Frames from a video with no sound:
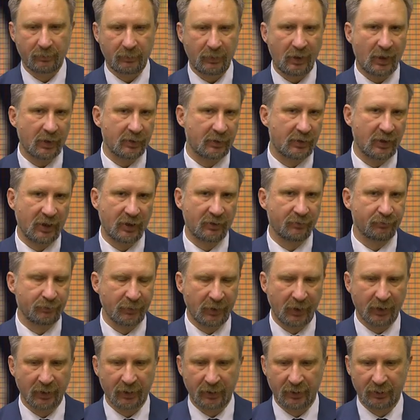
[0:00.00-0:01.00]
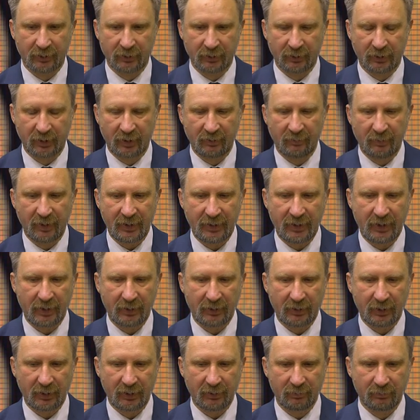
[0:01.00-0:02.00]
И отдал мне эти три
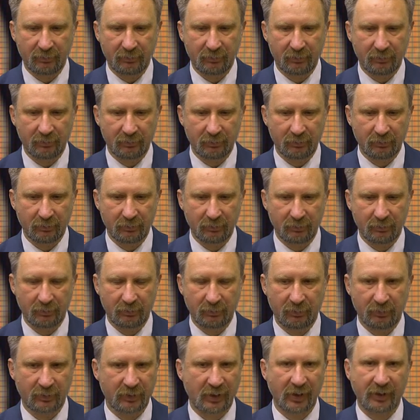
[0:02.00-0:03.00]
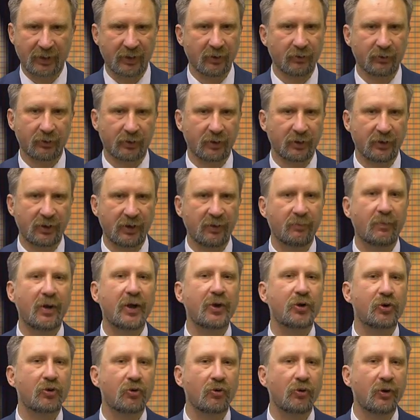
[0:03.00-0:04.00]
монеты с какой-то
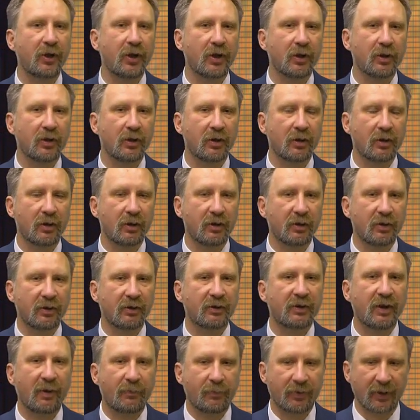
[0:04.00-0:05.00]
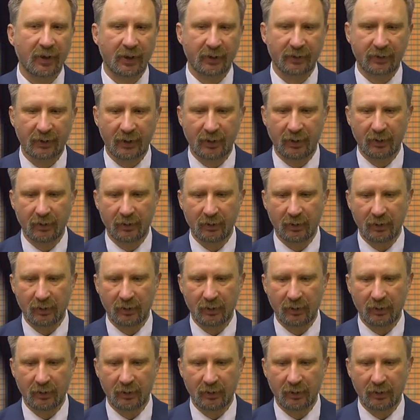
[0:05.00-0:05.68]
небольшой доплатой.